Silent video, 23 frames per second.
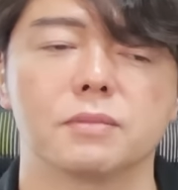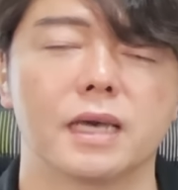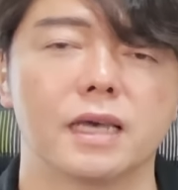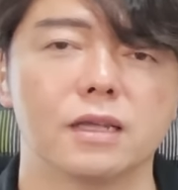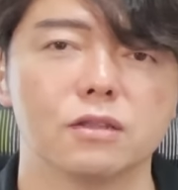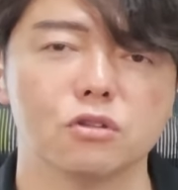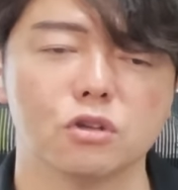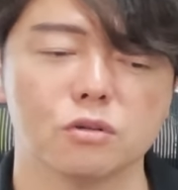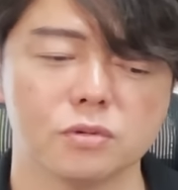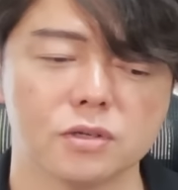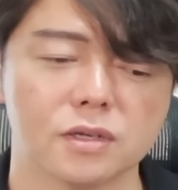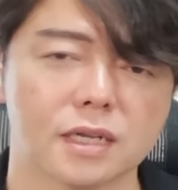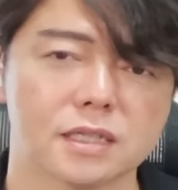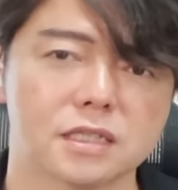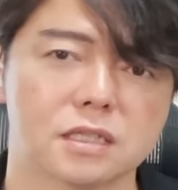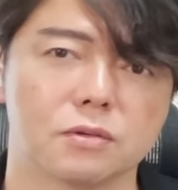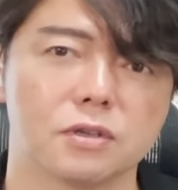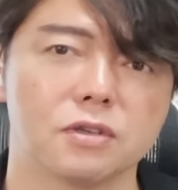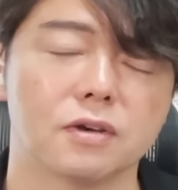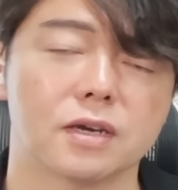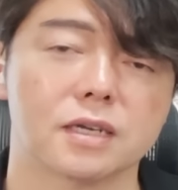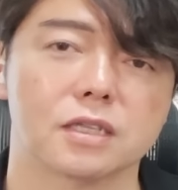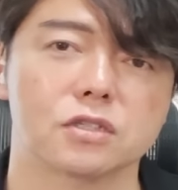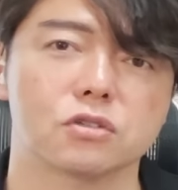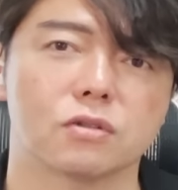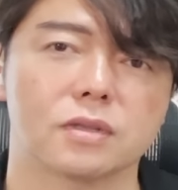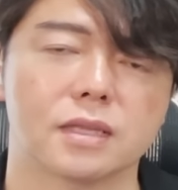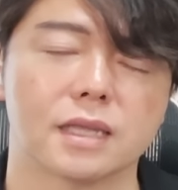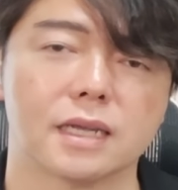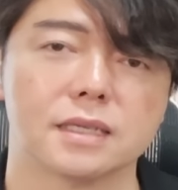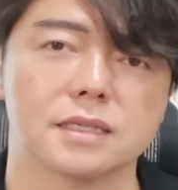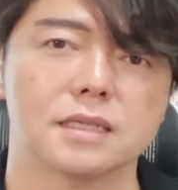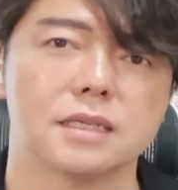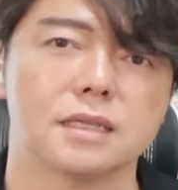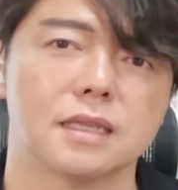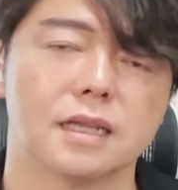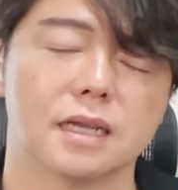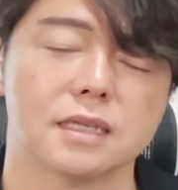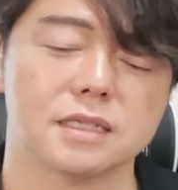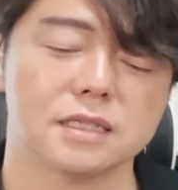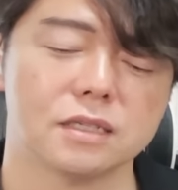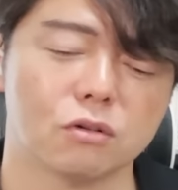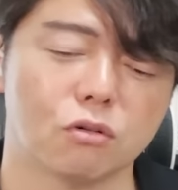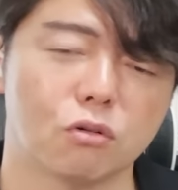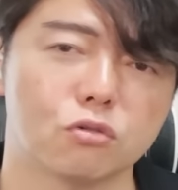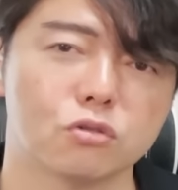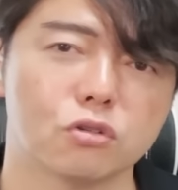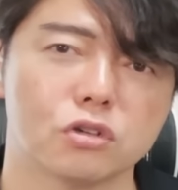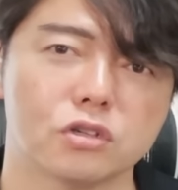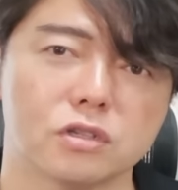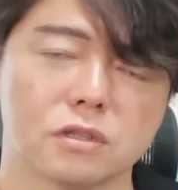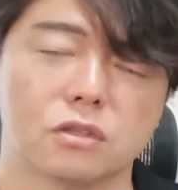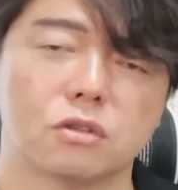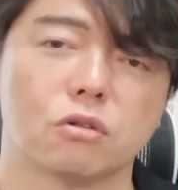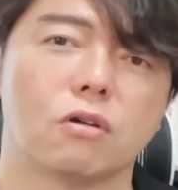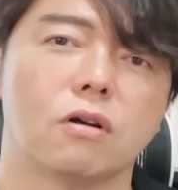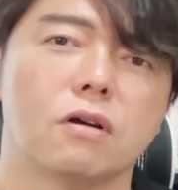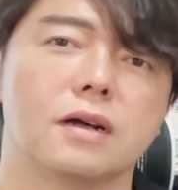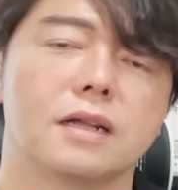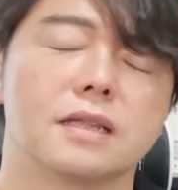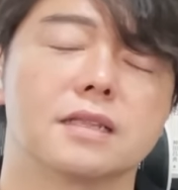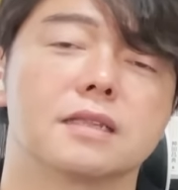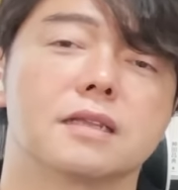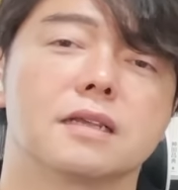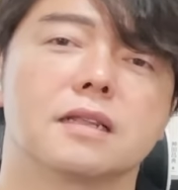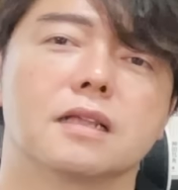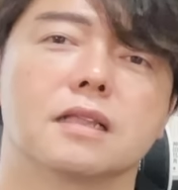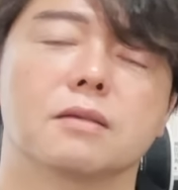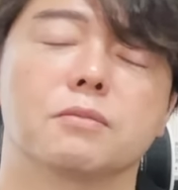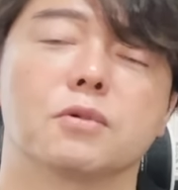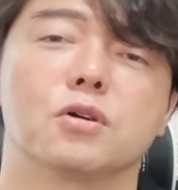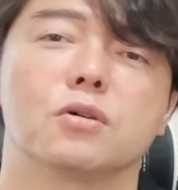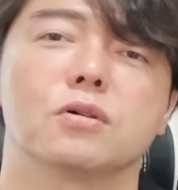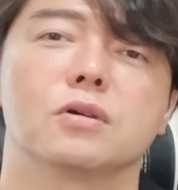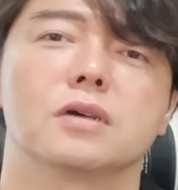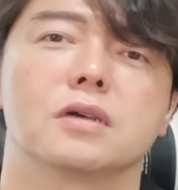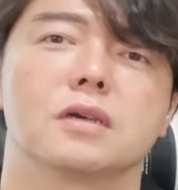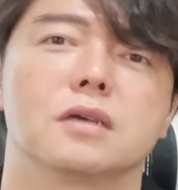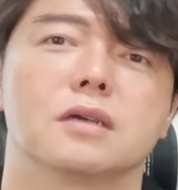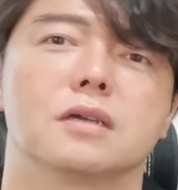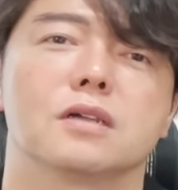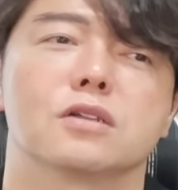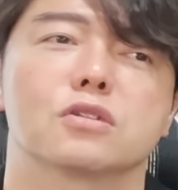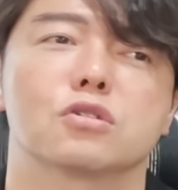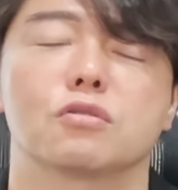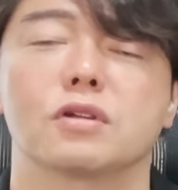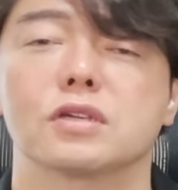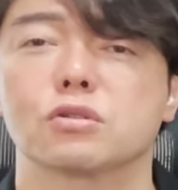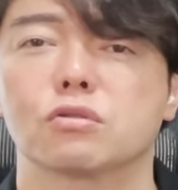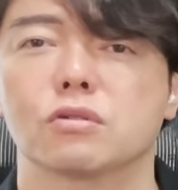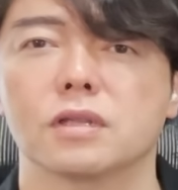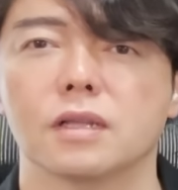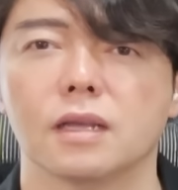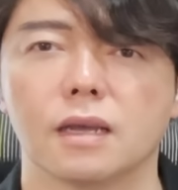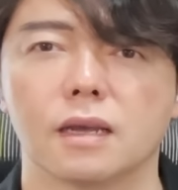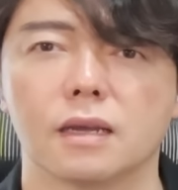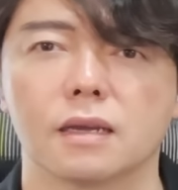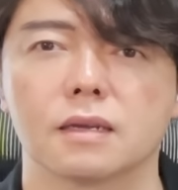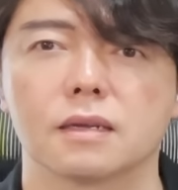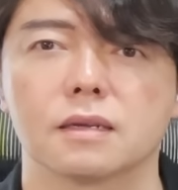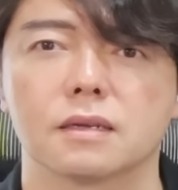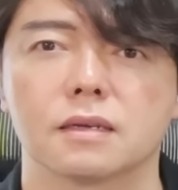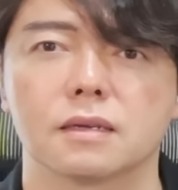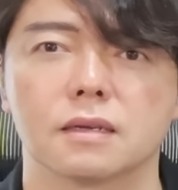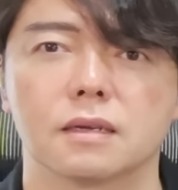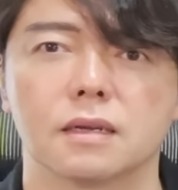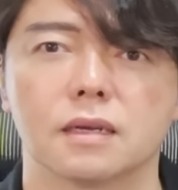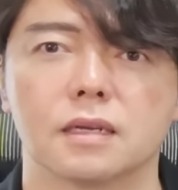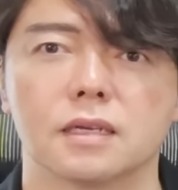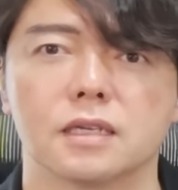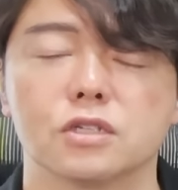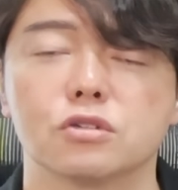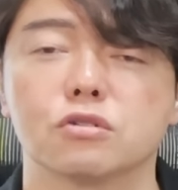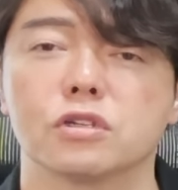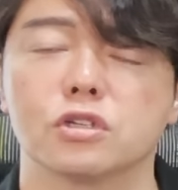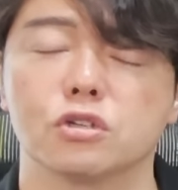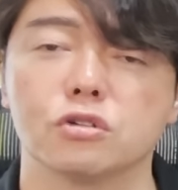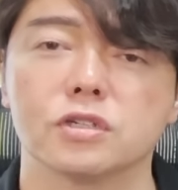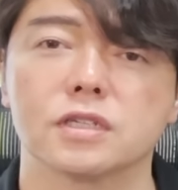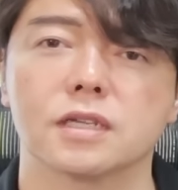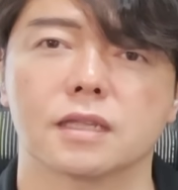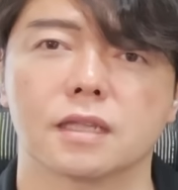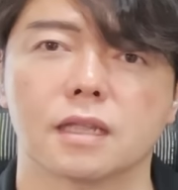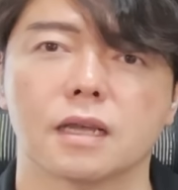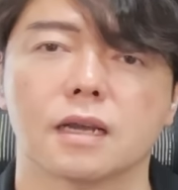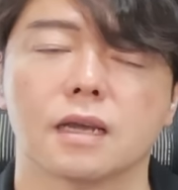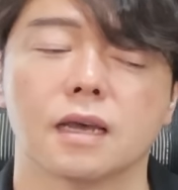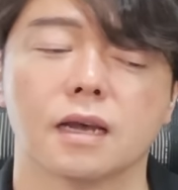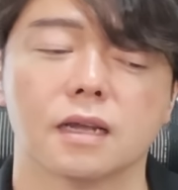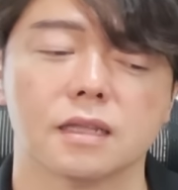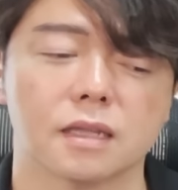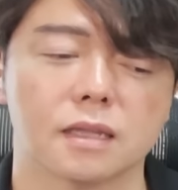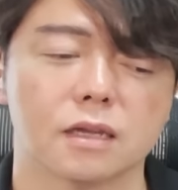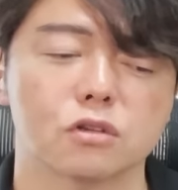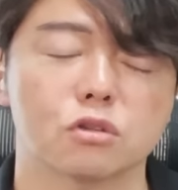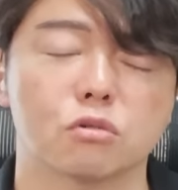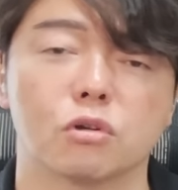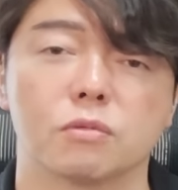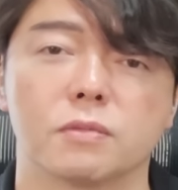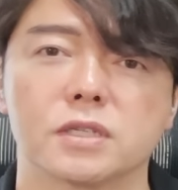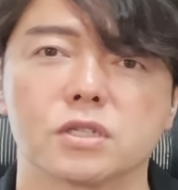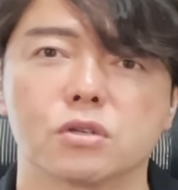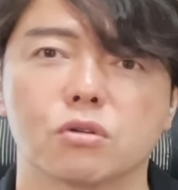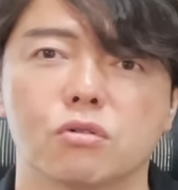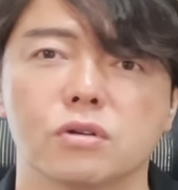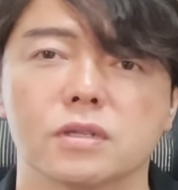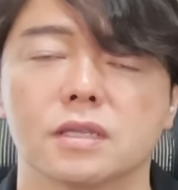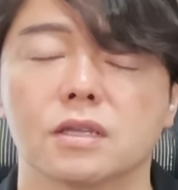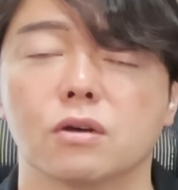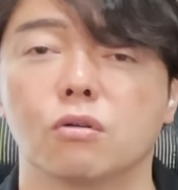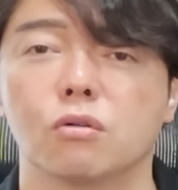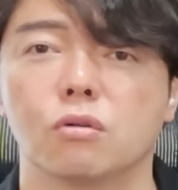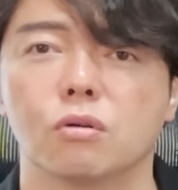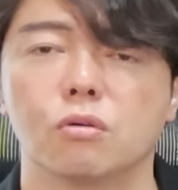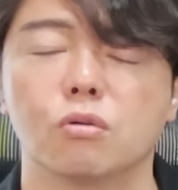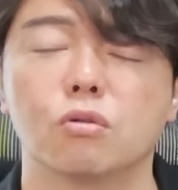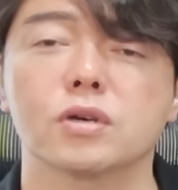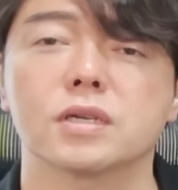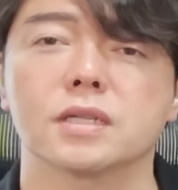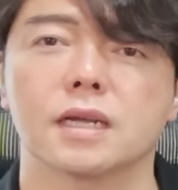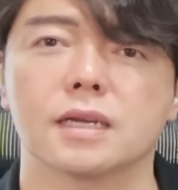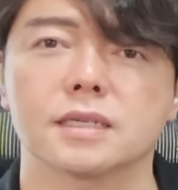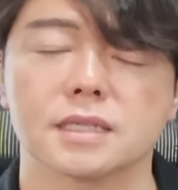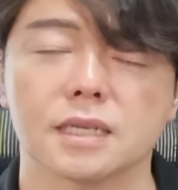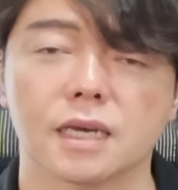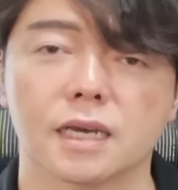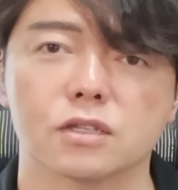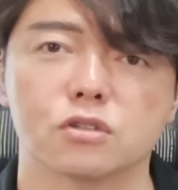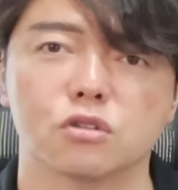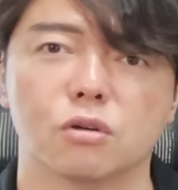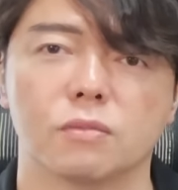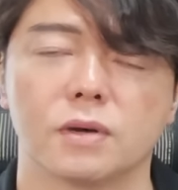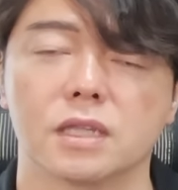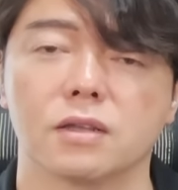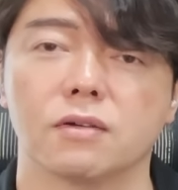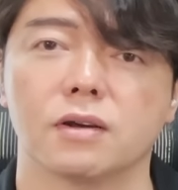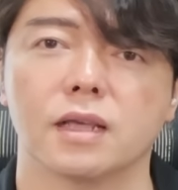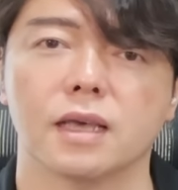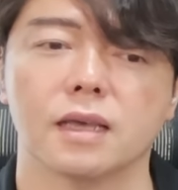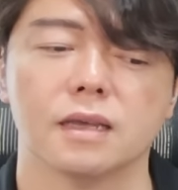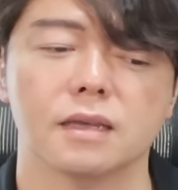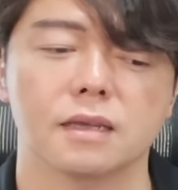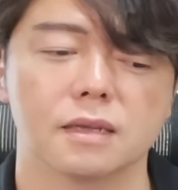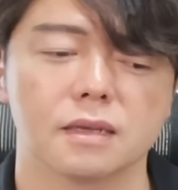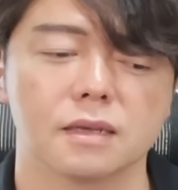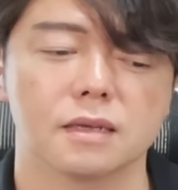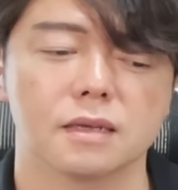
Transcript: まあ、変動分割でもいいわけですよ。打診打診本業ドコーンって入れても、それはそれで、え非常に有利な戦い方になると思います。こういった大きな下げ相場ではね。